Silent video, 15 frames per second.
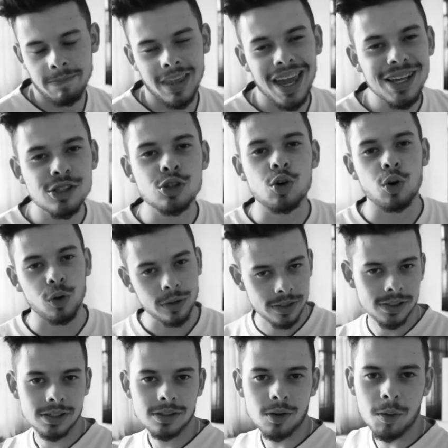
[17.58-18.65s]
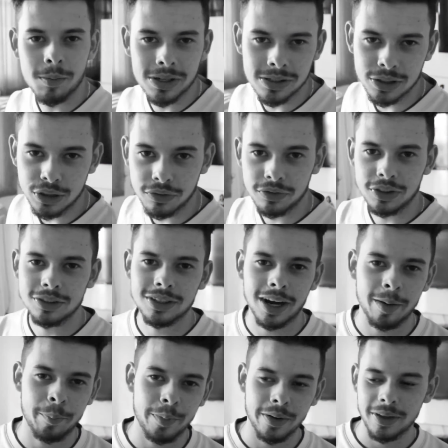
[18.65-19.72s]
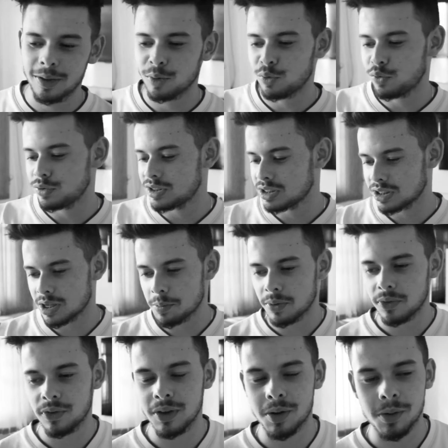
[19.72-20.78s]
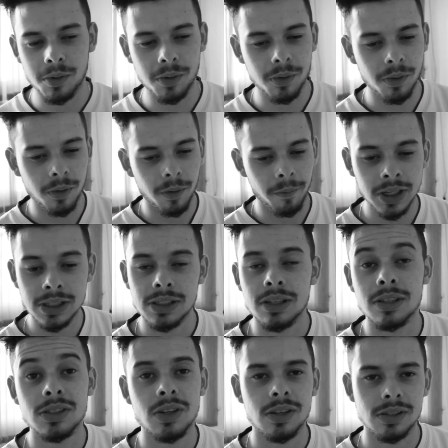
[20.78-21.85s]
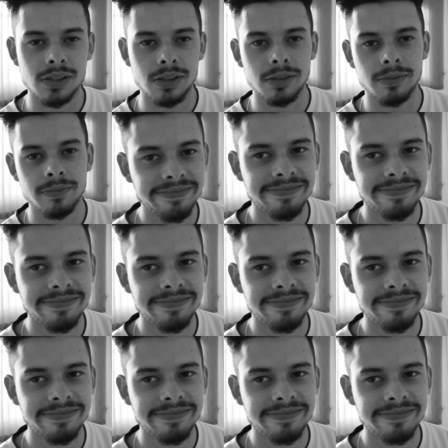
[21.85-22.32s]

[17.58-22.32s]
É escroto esses começos de vídeo, cara, porque eu sempre fico dançando sozinho.